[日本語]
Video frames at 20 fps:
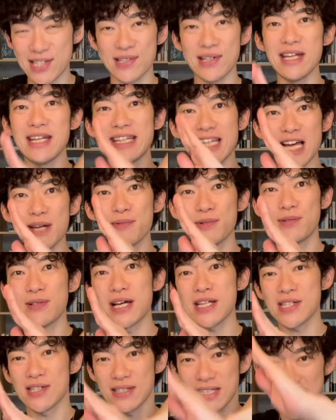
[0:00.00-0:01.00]
クリーンタイム増
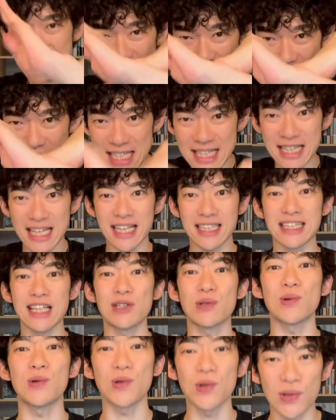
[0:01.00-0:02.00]
やすの禁止ってやった
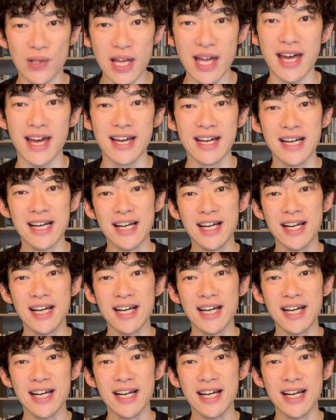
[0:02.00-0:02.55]
ところで、